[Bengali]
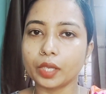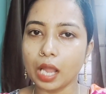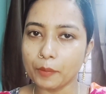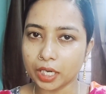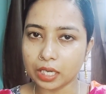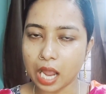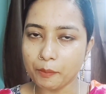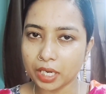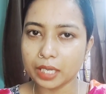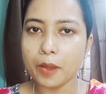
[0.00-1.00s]
আমার
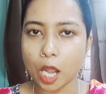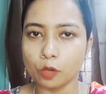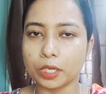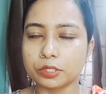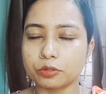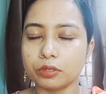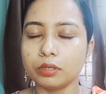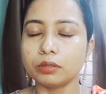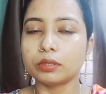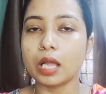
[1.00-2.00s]
আমাকে ভালোবাসো
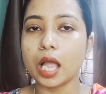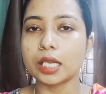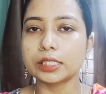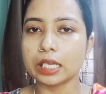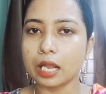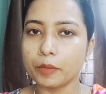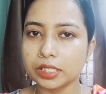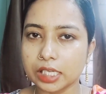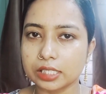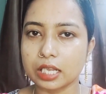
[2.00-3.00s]
আর যারা আমার
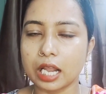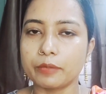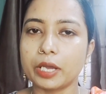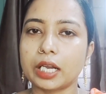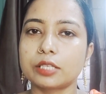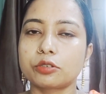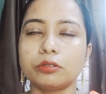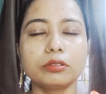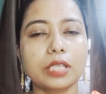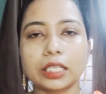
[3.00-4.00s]
সাবস্ক্রাইবার আছো
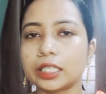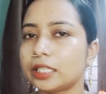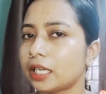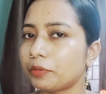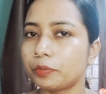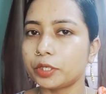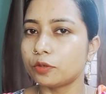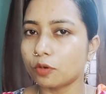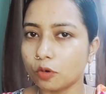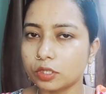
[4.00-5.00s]
তাদের নিয়ে আমি
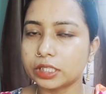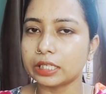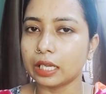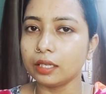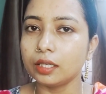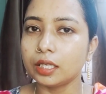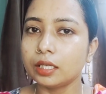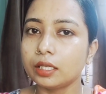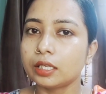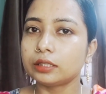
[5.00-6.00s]
ভিডিও করছি না
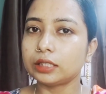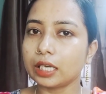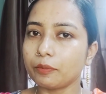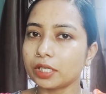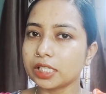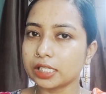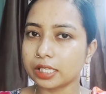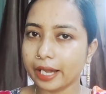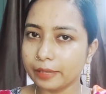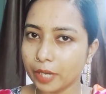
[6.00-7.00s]
যারা আমার
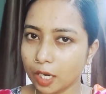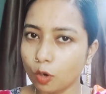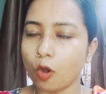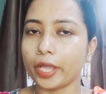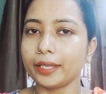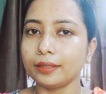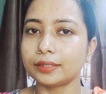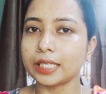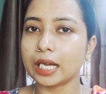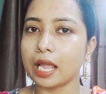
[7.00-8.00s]
সাবস্ক্রাইবার নয়
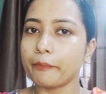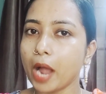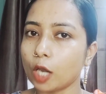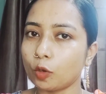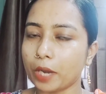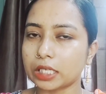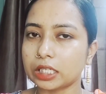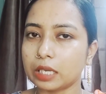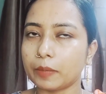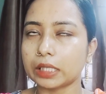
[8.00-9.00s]
যারা ভালোবাসে
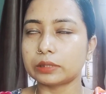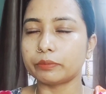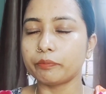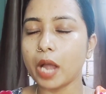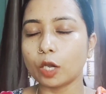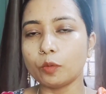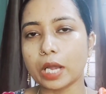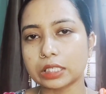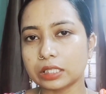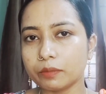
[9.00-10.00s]
না বা
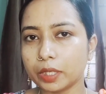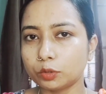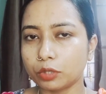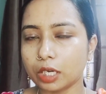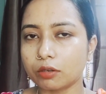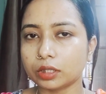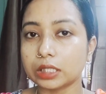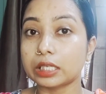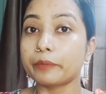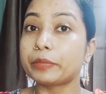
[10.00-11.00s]
ভালোবাসে না বা দূরের কথা
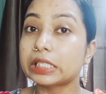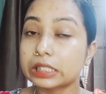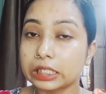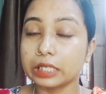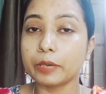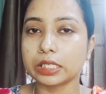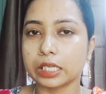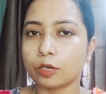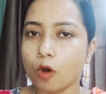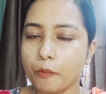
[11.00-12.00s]
যারা বিচ্ছিরি
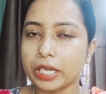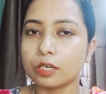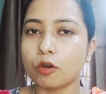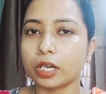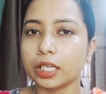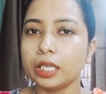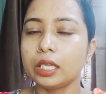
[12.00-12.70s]
ভাষায় কমেন্ট করে